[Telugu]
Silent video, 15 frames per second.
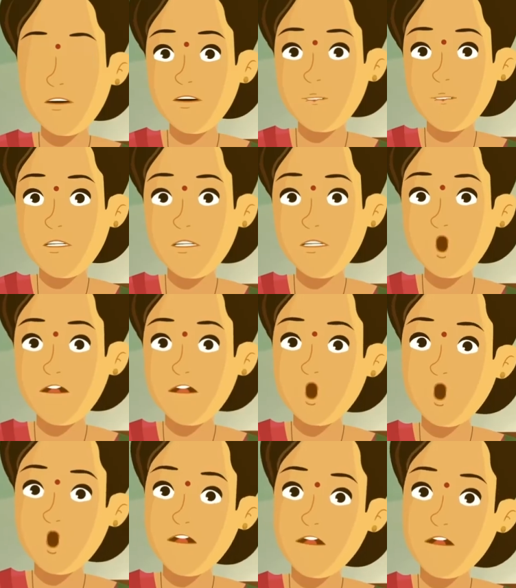మనం
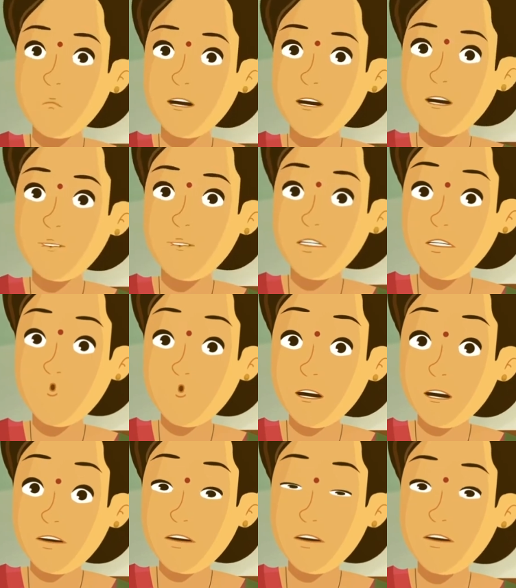విద్యార్థులు ఉపాధ్యాయులు
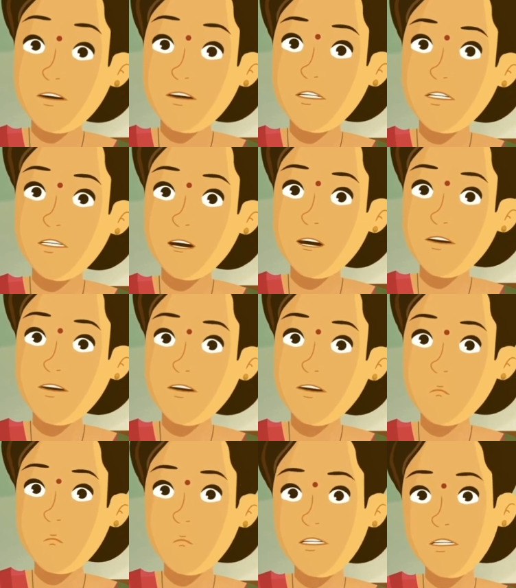తల్లిదండ్రుల
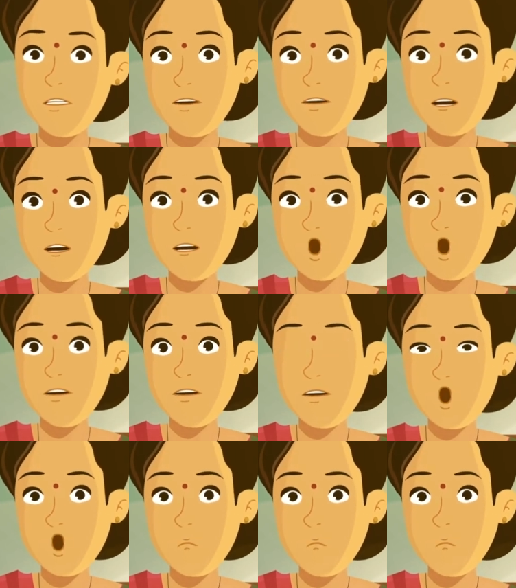ఉపాధ్యాయ కమిటీలు మరియు
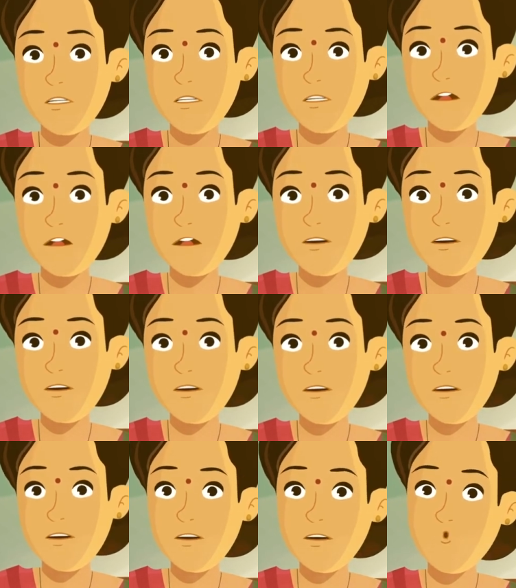ప్రాంతీయ నాయకుల
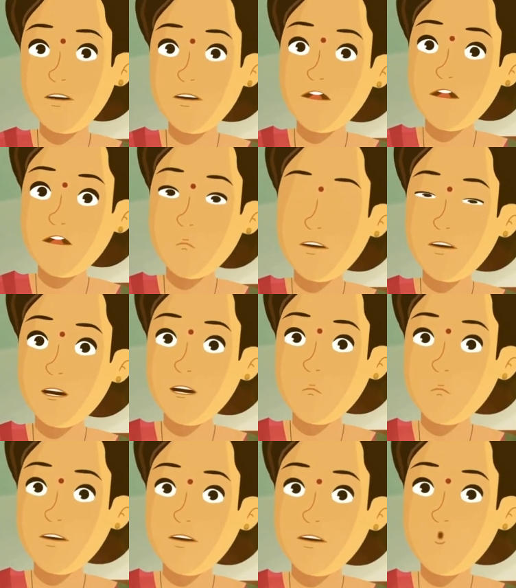సహకారంతో సురక్షితమైన
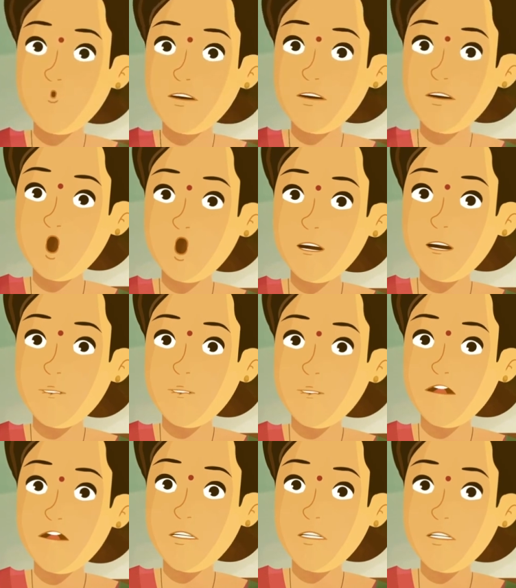విద్యా వాతావరణం కోసం
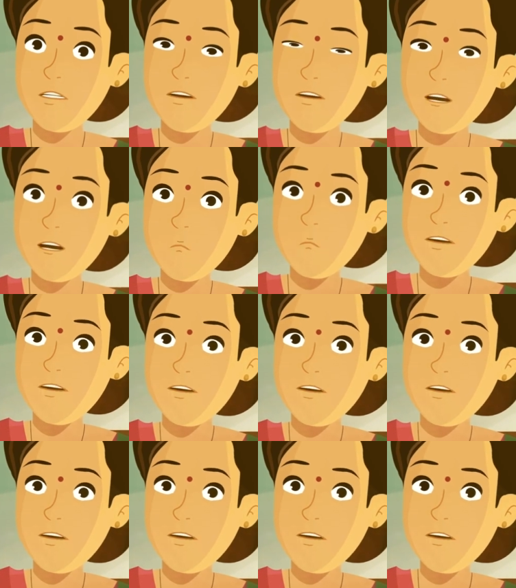ఒక ప్రచారాన్ని